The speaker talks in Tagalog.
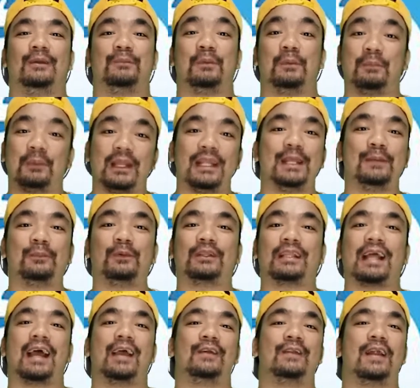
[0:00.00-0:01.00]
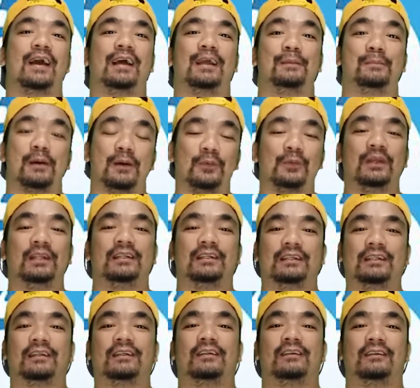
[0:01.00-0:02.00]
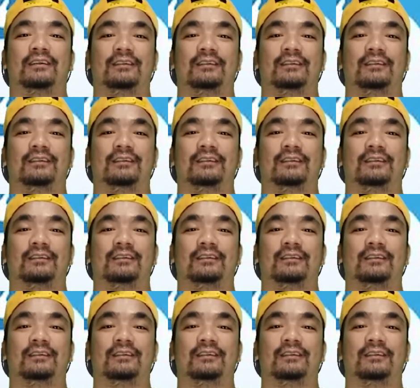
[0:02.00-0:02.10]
pipili po tayo ng ibang winner.